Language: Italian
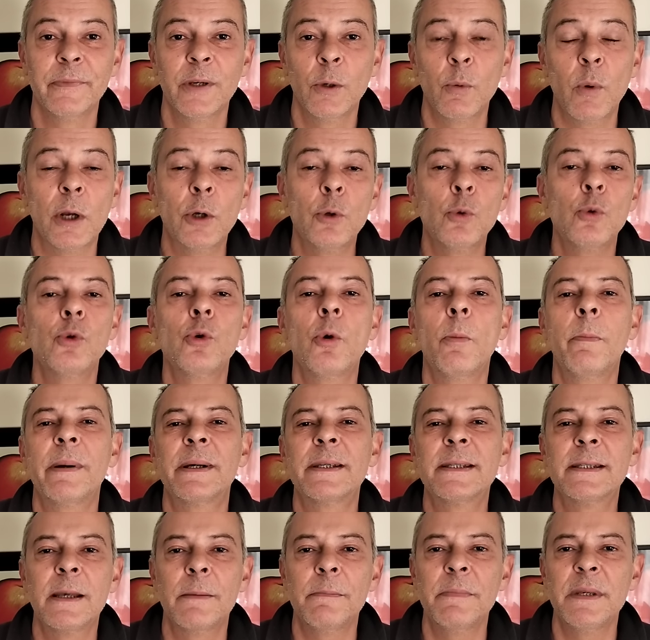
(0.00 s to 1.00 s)
Qualcuno
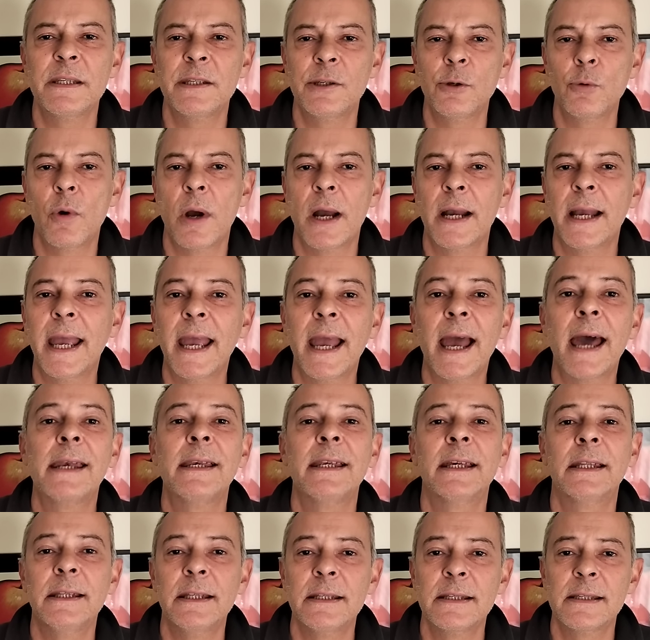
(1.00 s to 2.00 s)
passa mesi o anche
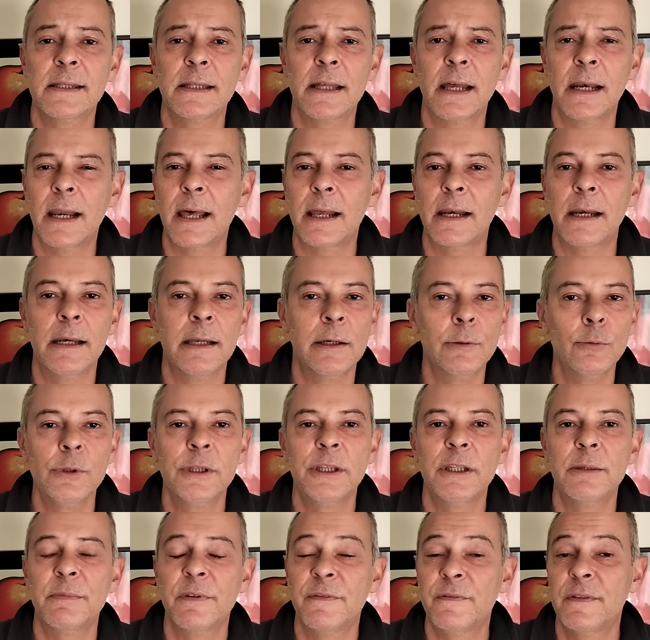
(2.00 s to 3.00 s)
anni ad installare le
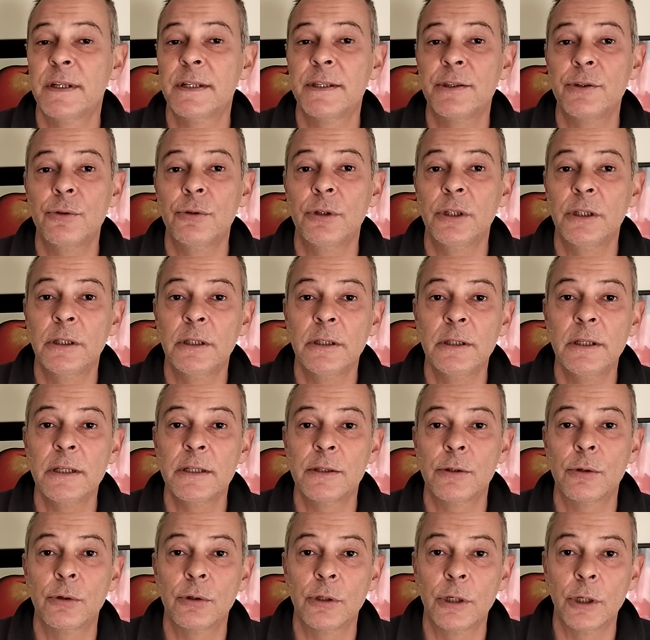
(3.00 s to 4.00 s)
ultime versioni di
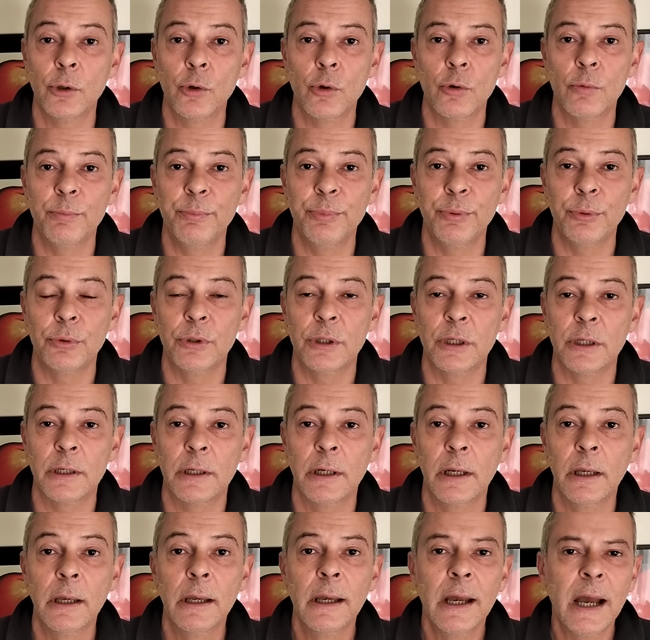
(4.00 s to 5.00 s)
distro nel computer,
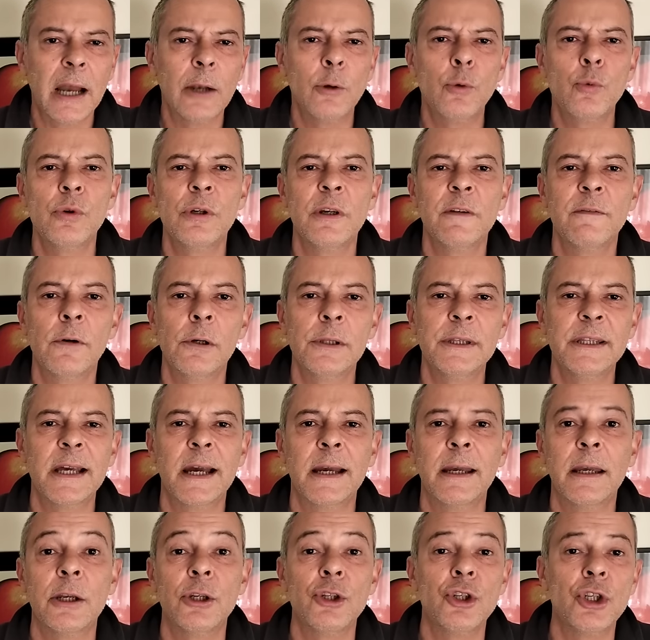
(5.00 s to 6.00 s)
alcune volte
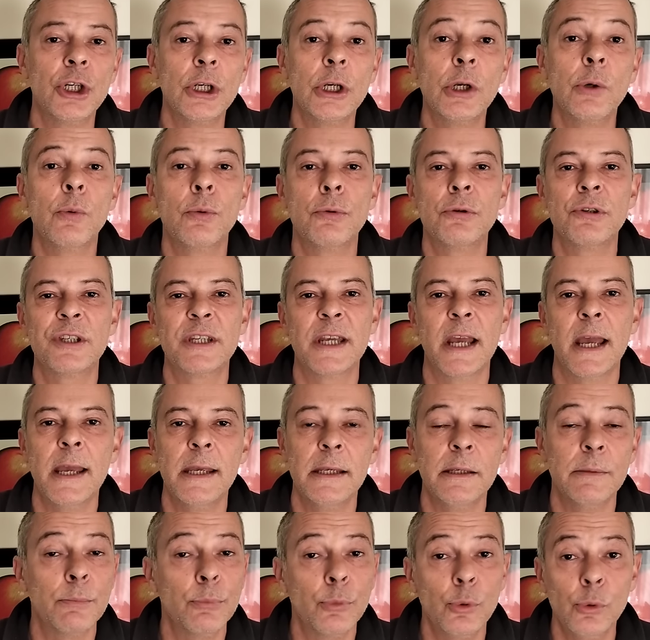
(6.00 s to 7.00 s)
anche 5 o
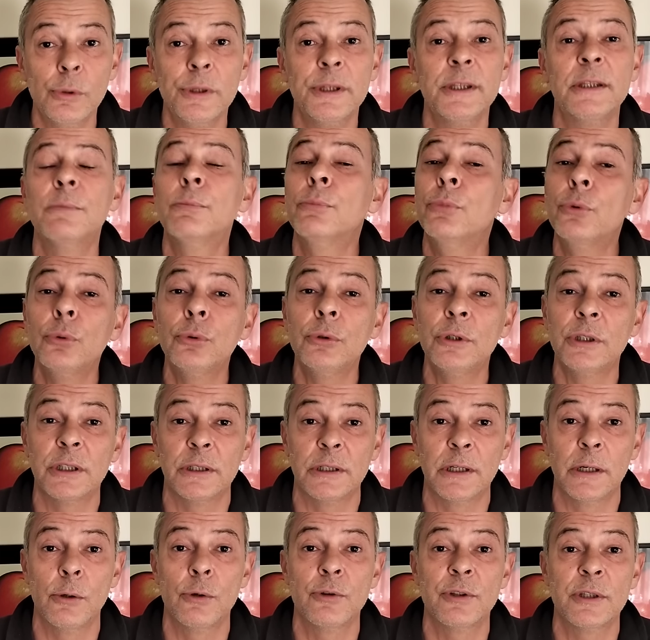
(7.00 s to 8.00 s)
6 in multi-boot
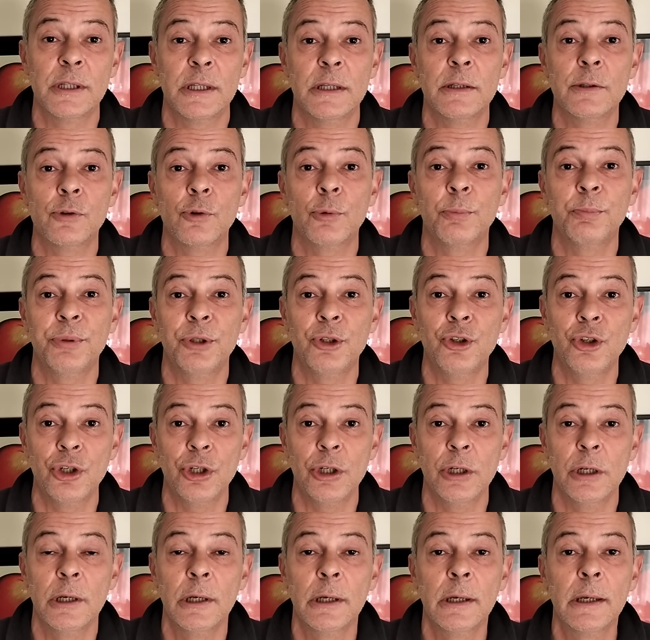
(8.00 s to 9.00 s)
nello stesso
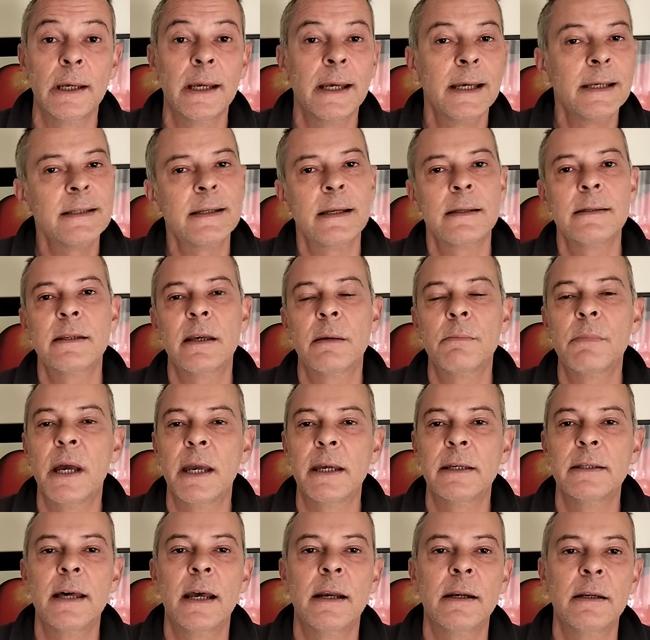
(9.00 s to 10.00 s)
PC, senza
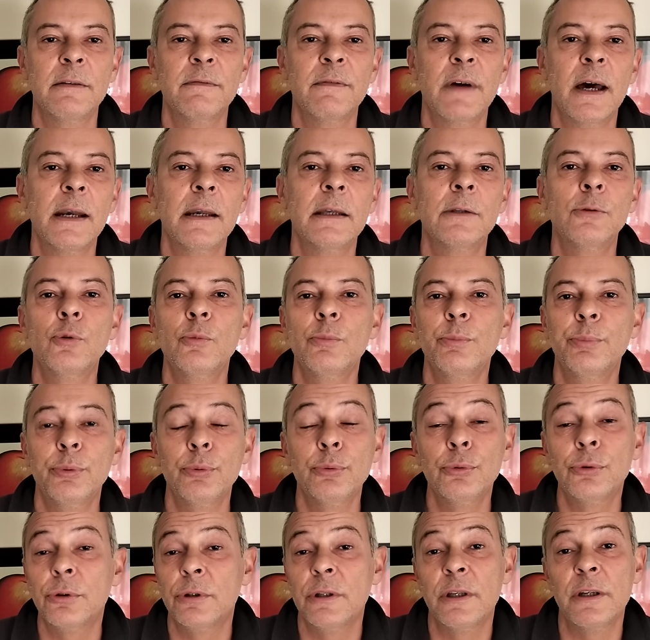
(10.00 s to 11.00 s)
mai ad arrivare ad un
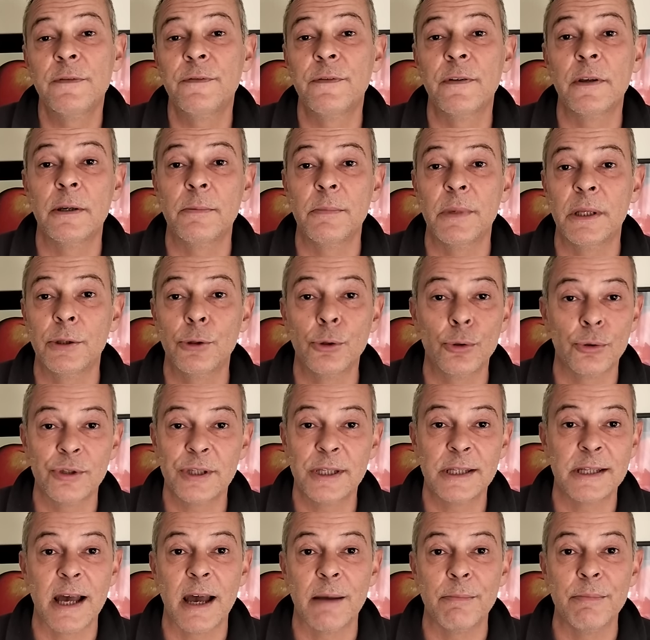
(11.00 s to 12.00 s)
punto di riferimento
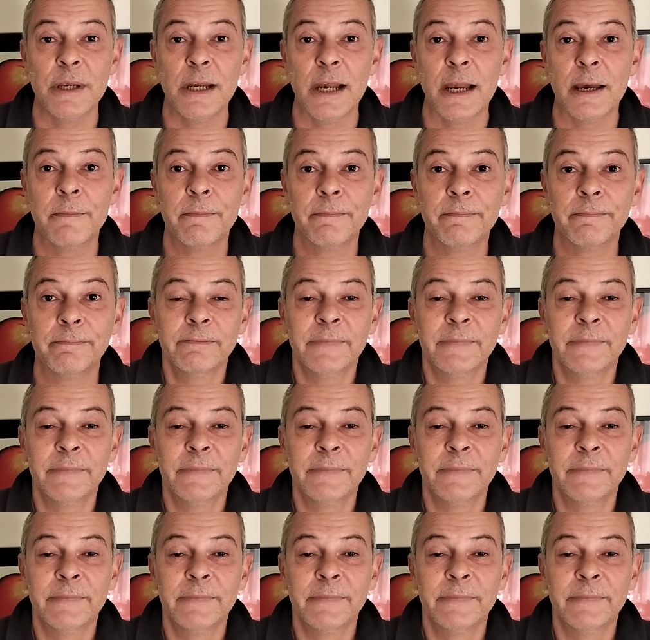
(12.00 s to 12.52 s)
stabile.